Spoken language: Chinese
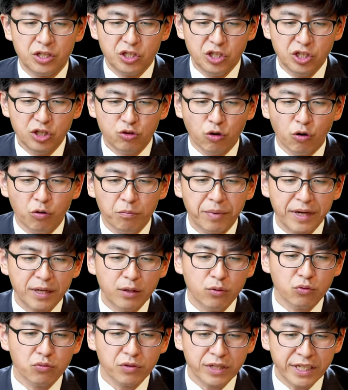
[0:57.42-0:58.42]
一同被
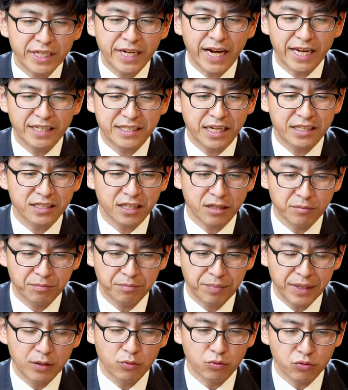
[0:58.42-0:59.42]
掳离开家乡，
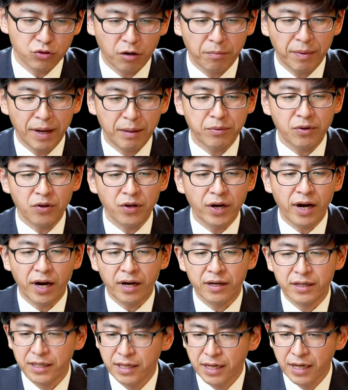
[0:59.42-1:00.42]
被掳到巴比伦
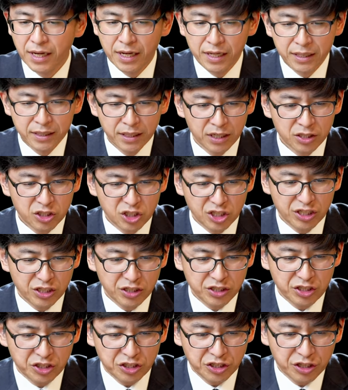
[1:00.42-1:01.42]
哈。那这
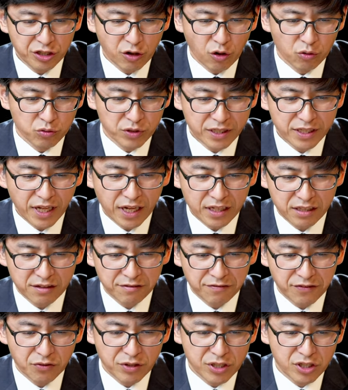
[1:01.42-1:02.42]
个结构呢，大体
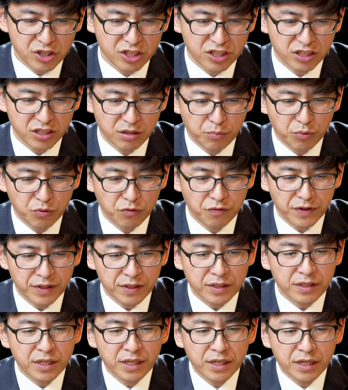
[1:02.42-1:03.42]
分为四个部
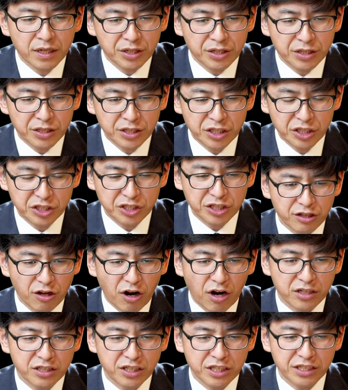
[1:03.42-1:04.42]
分，一到
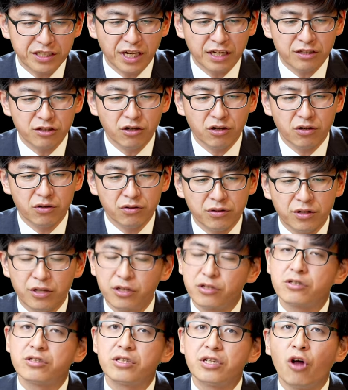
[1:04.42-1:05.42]
二节讲到
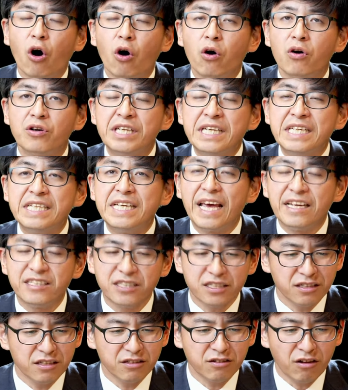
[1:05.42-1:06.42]
呃祷引言
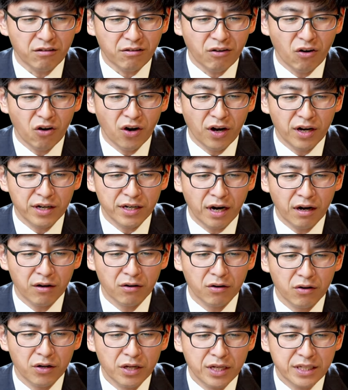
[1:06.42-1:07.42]
性的祷告啊，然
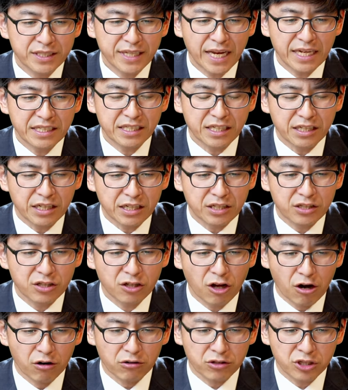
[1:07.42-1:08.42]
后三节
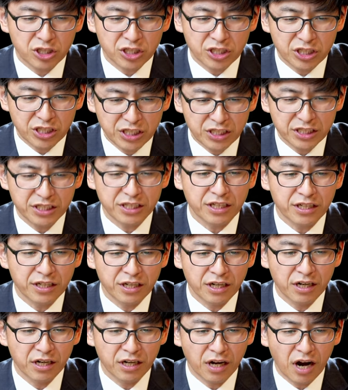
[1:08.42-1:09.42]
到十一节
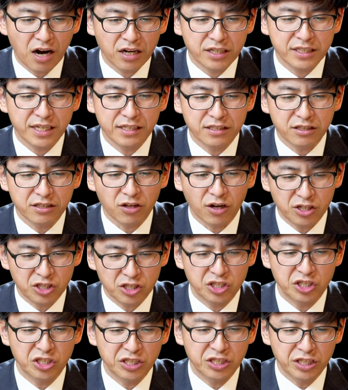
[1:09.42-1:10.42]
和二十三节到二
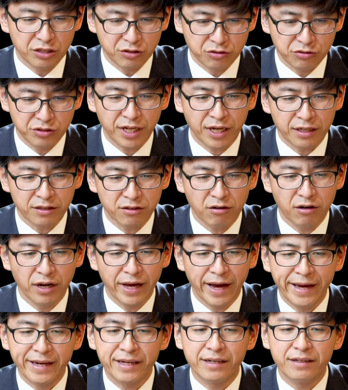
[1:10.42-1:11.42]
十七节就讲到了
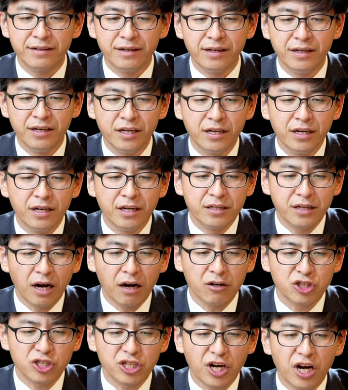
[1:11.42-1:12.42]
哀歌，然
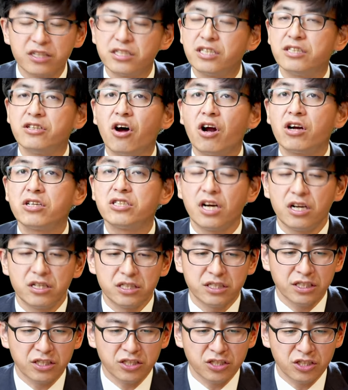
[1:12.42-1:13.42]
后十二节到二十二
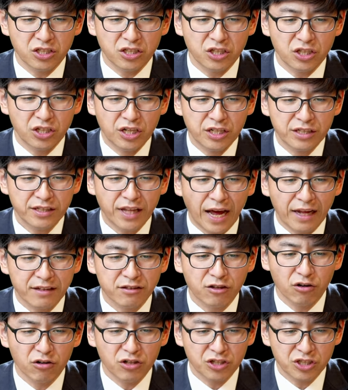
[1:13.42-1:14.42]
节是谈
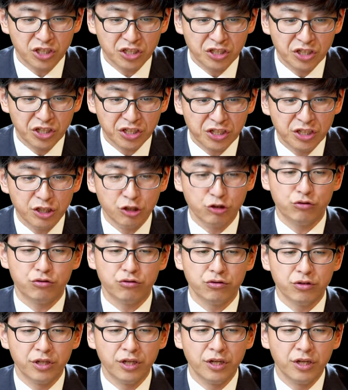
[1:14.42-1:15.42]
到了神的应
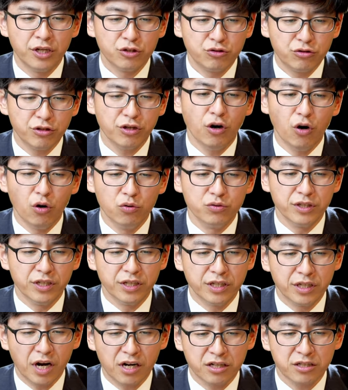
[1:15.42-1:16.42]
许，最后
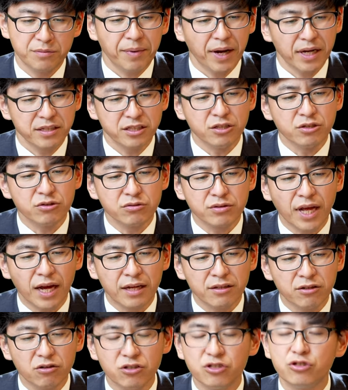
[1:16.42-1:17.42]
呢二十八节就
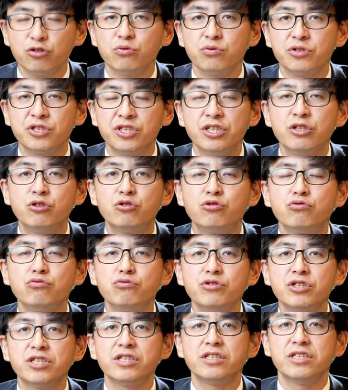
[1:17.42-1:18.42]
谈到了这种结束
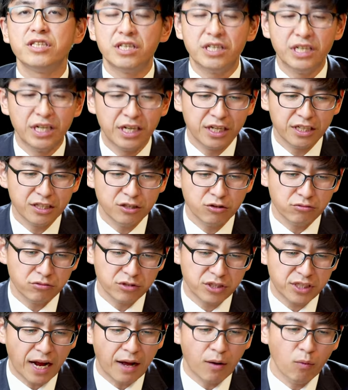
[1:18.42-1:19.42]
性的一
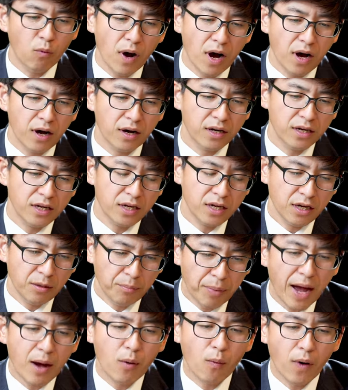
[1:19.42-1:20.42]
种展望
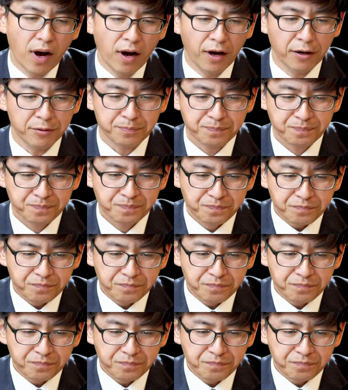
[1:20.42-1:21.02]
盼望哈。